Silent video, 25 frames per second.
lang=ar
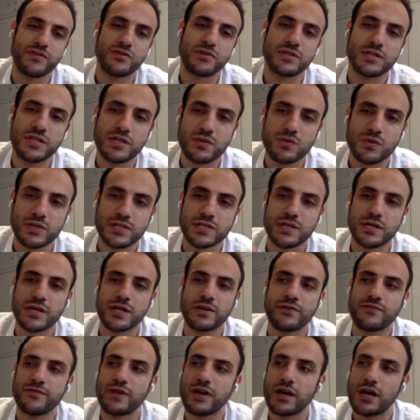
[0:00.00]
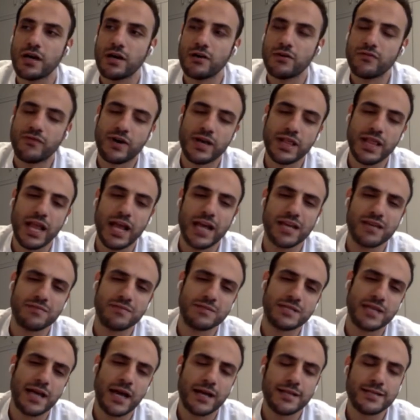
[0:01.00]
فيهم كثير وظائف فالحكي
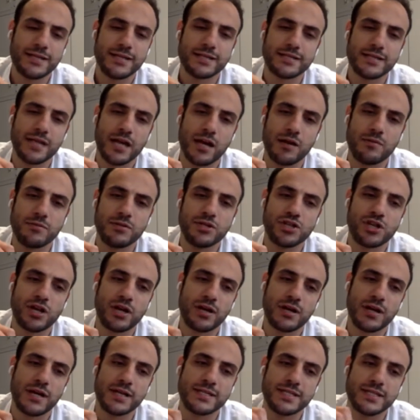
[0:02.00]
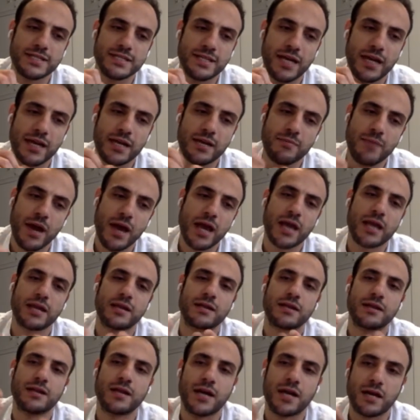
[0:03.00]
بيساعدك تعملي شغلات نحن ما
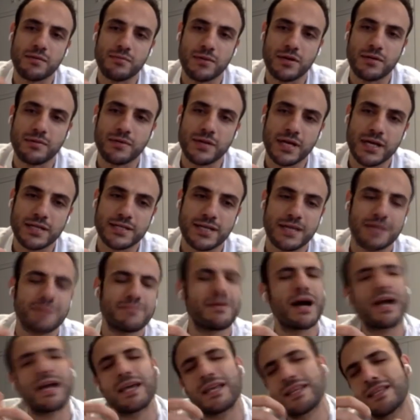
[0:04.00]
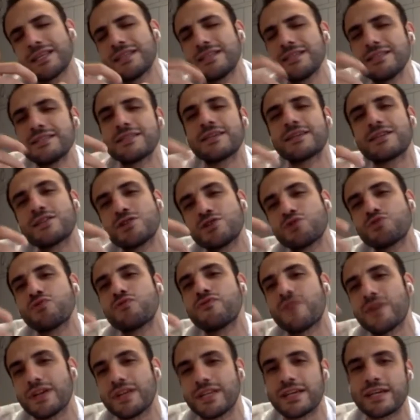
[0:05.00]
كنا نعملها بالاساس يعني ما كنا نقدر
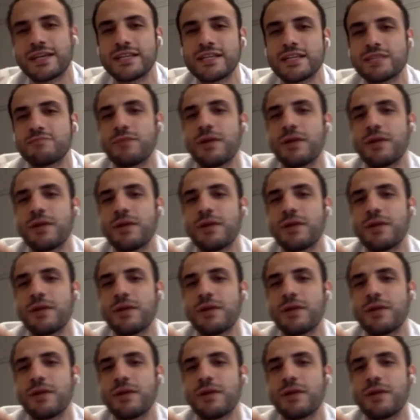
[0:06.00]
نشوفها يعني كنا